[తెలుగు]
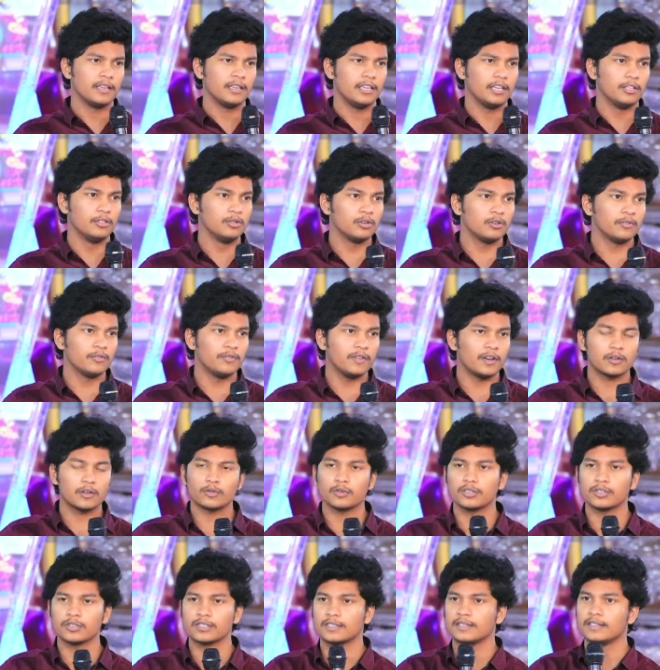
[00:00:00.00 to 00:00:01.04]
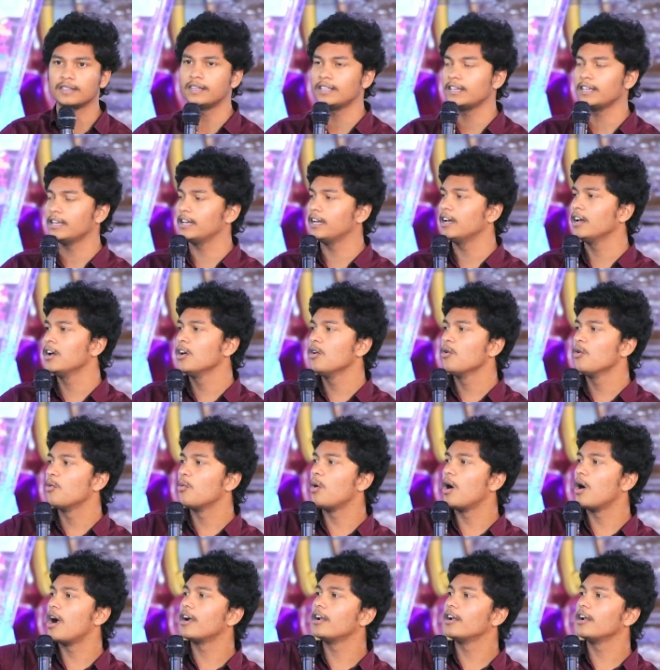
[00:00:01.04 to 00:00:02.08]
ఎందుకు విరక్తి వస్తుంది అంటే
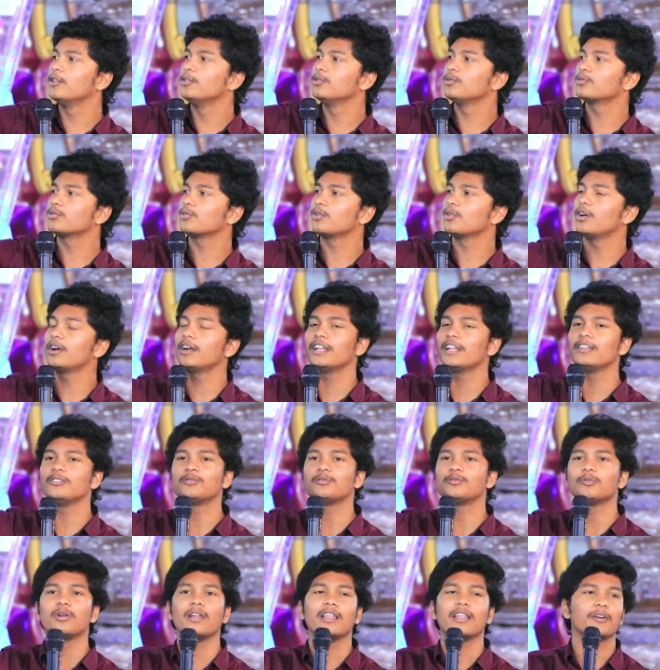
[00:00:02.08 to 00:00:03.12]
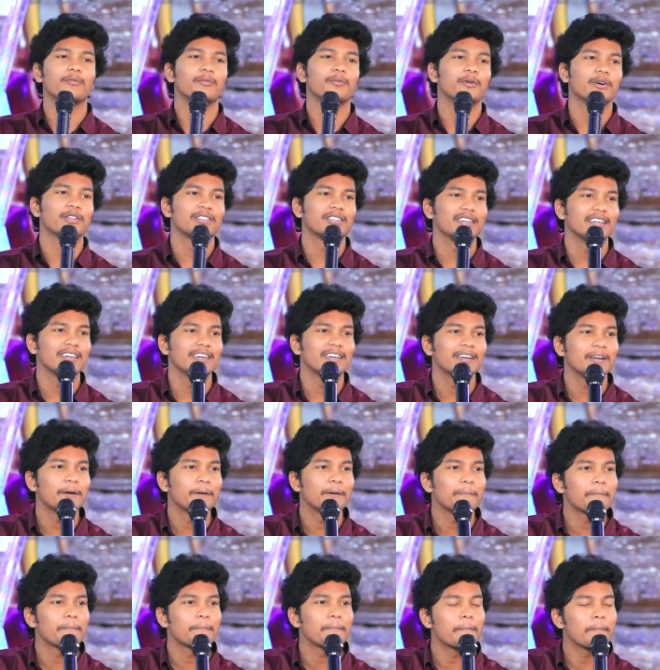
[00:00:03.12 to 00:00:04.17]
వాడు ఎదుగుతున్నాడు నేను చూడలేకపోతున్నాను
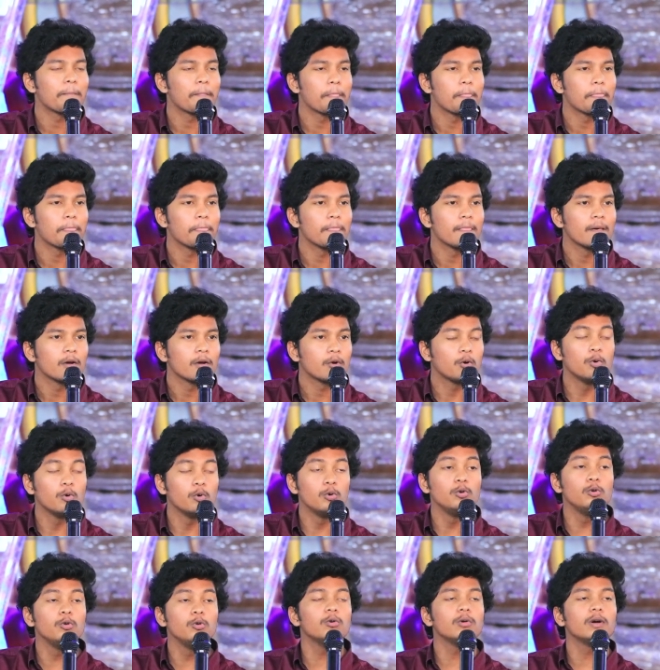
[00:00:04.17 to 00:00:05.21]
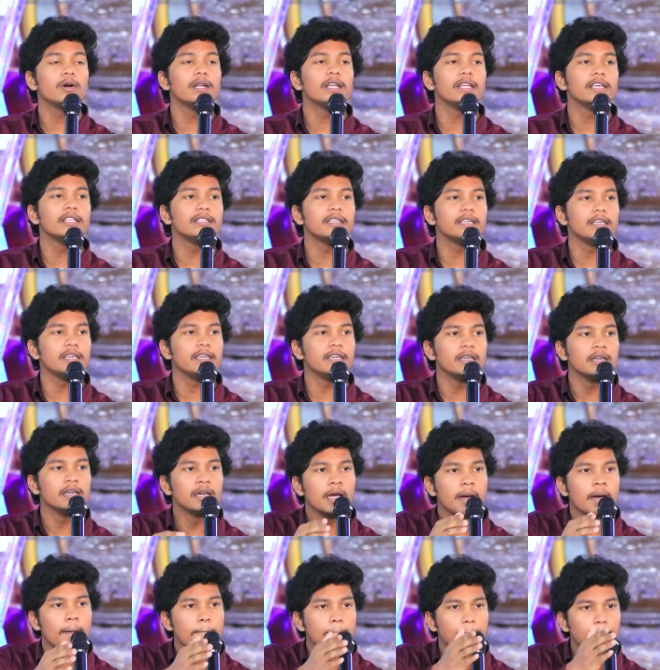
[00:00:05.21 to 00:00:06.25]
కుళ్ళు అనేది
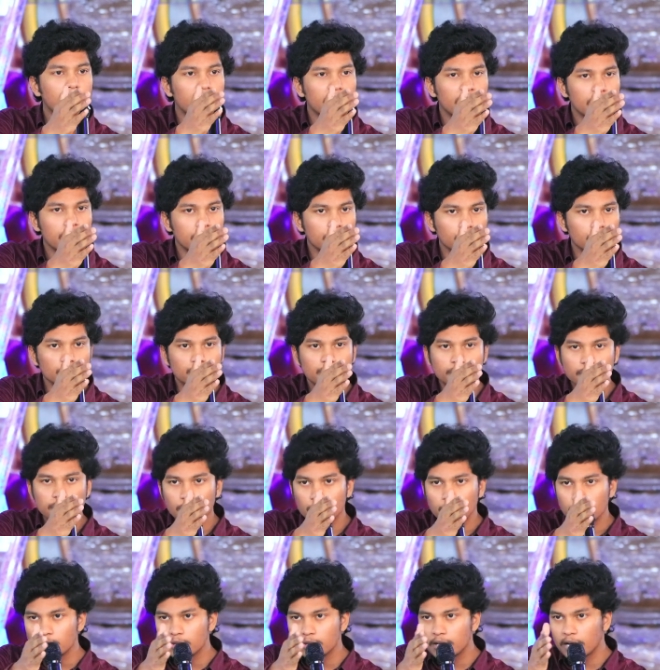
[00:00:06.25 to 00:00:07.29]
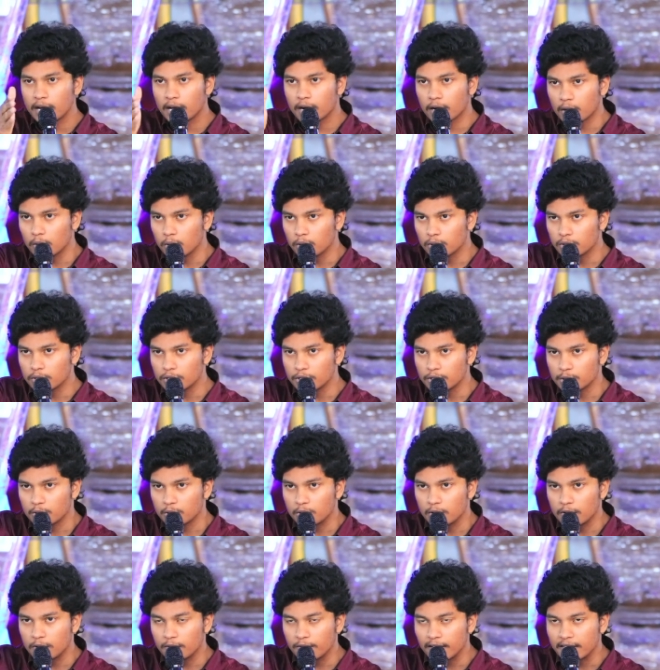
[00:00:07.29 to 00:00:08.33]
మనలను చెడుదారులోకి
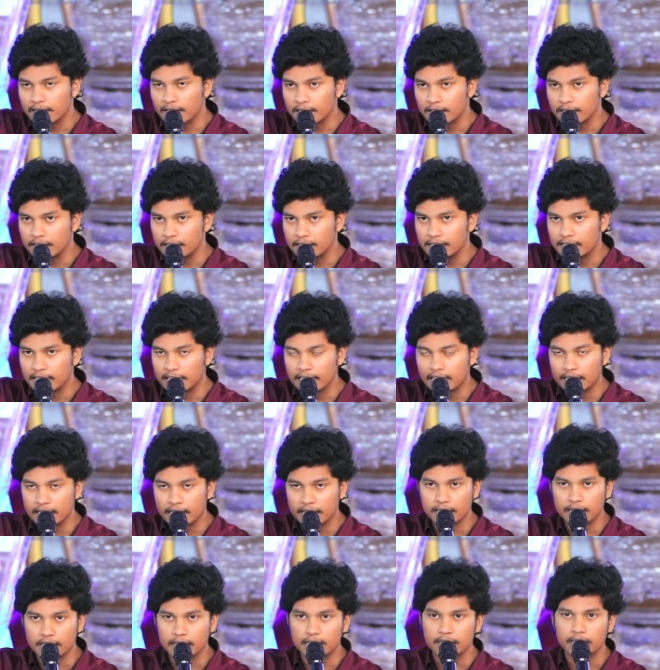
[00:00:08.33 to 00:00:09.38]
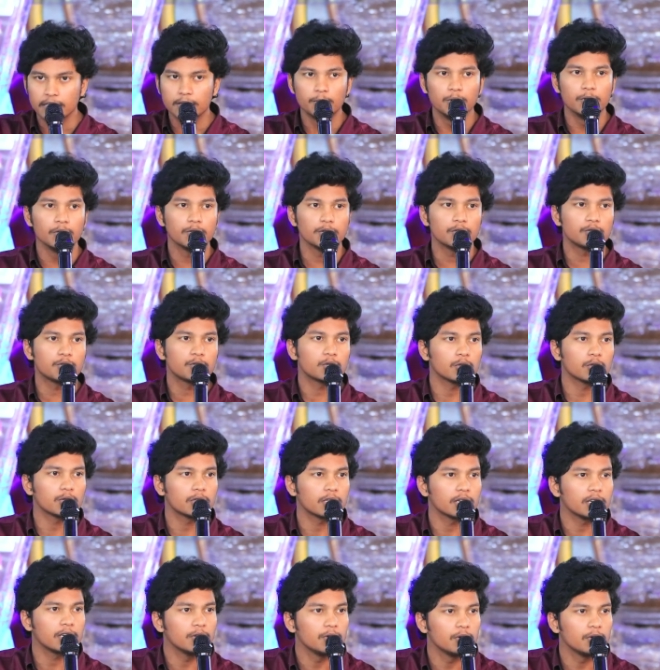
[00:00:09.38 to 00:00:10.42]
తీసుకొని వెళ్తుంది జాగ్రత్త దేవునికి
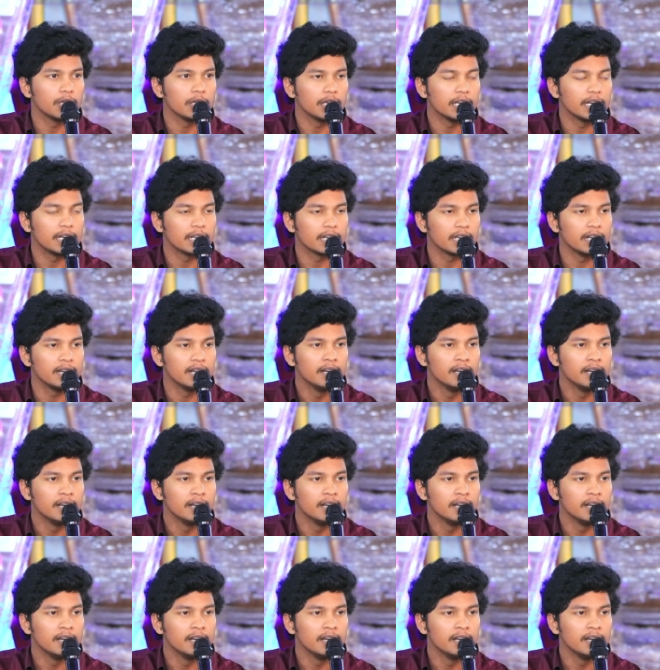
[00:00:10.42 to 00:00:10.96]
స్తోత్రం కలుగునుగాక